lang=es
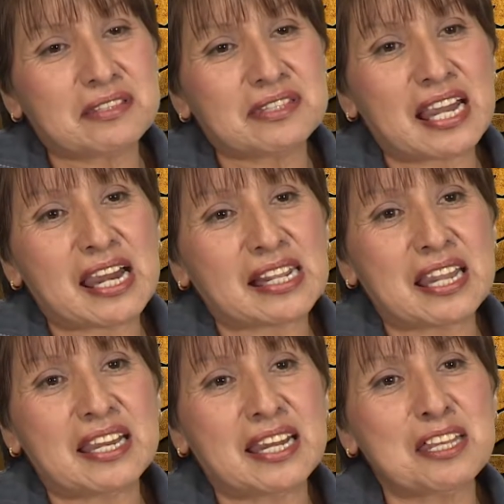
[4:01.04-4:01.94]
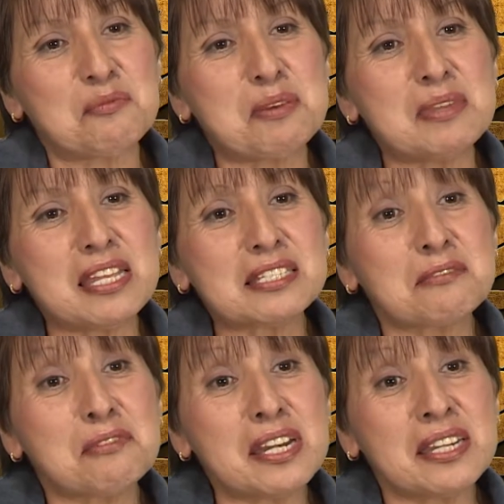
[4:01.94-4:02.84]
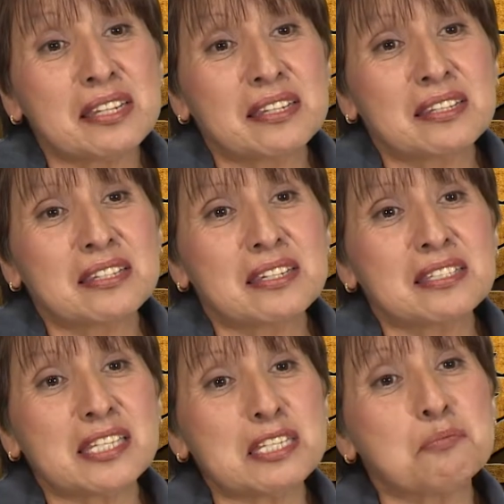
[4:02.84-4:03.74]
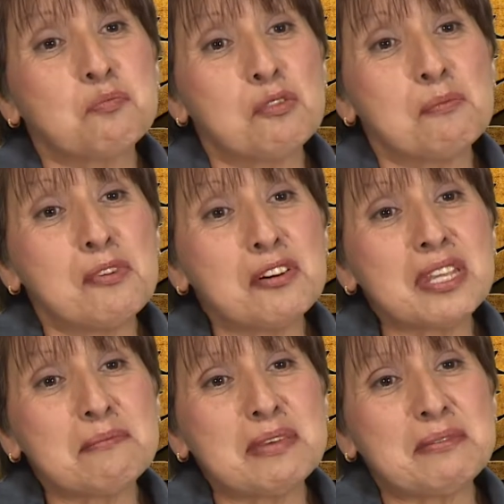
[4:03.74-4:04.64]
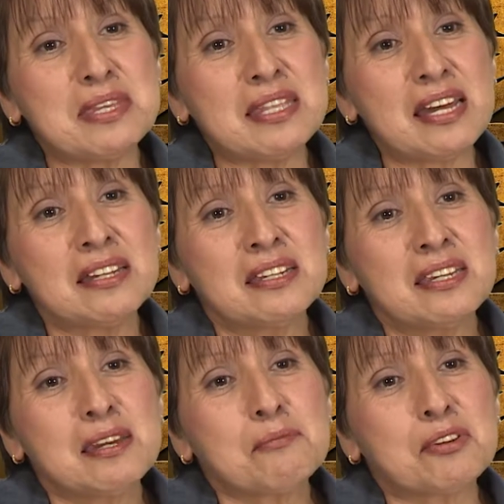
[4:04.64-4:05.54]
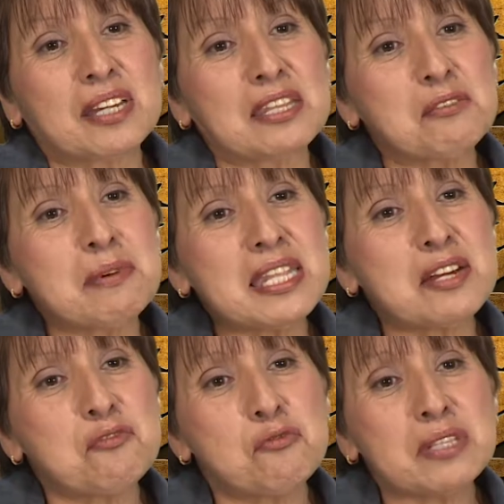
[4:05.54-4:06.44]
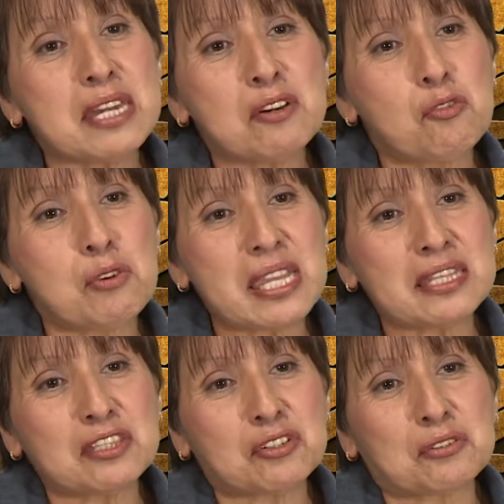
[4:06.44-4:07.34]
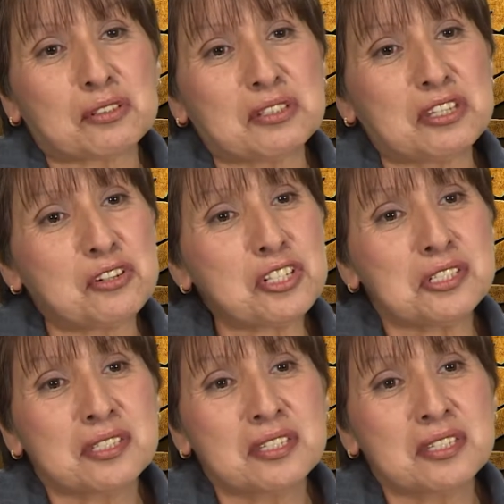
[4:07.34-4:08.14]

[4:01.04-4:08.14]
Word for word: tan arraigada en mi vida se fue, se espumó de mi vida porque tuve un encuentro con Dios.